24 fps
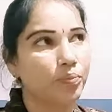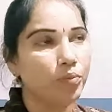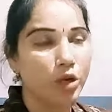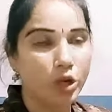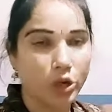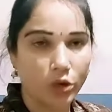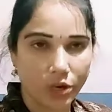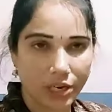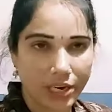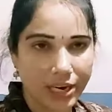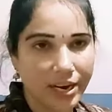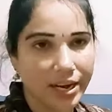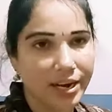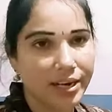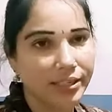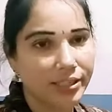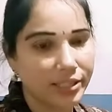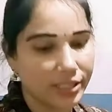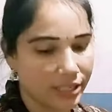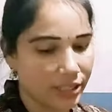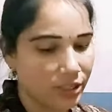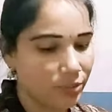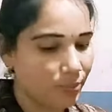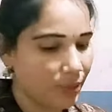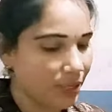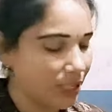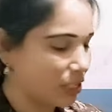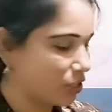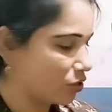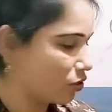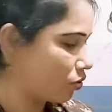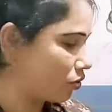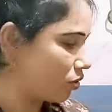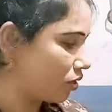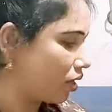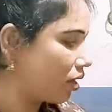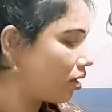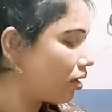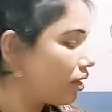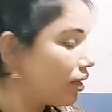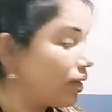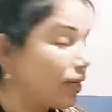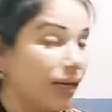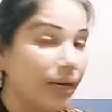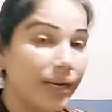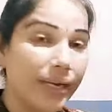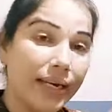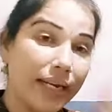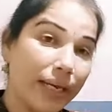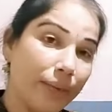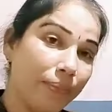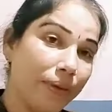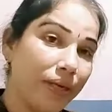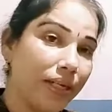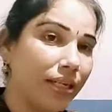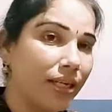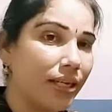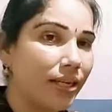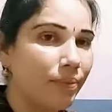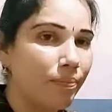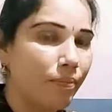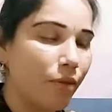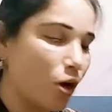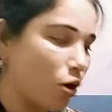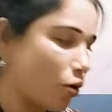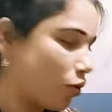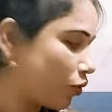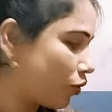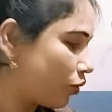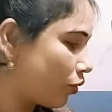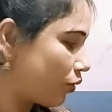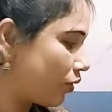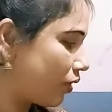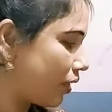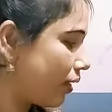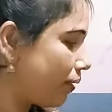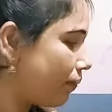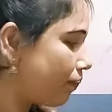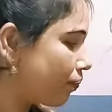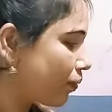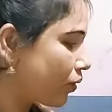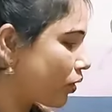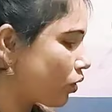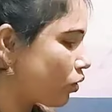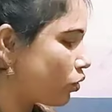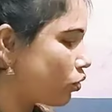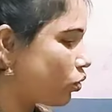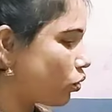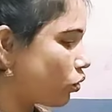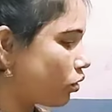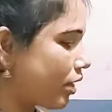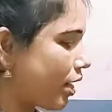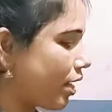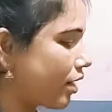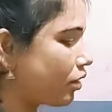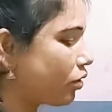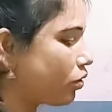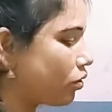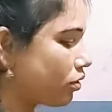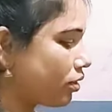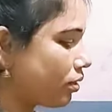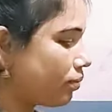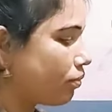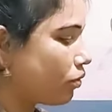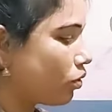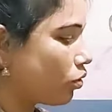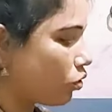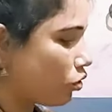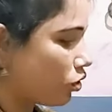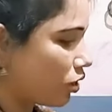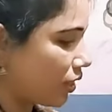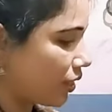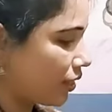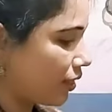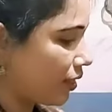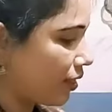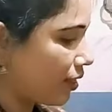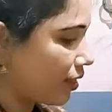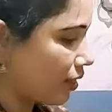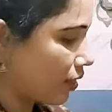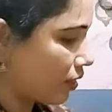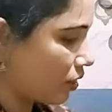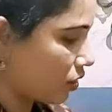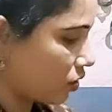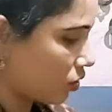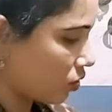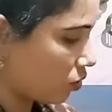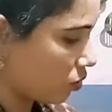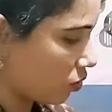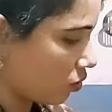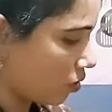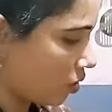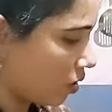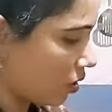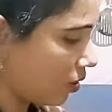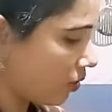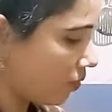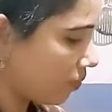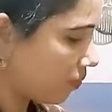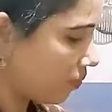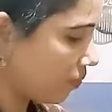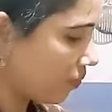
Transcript: పులిహోర లాగా చేసి పెట్టేస్తున్నా రేపటికి బాగుంటుంది సో దానికోసం గుజ్జు అయితే రెడీ చేస్తున్నా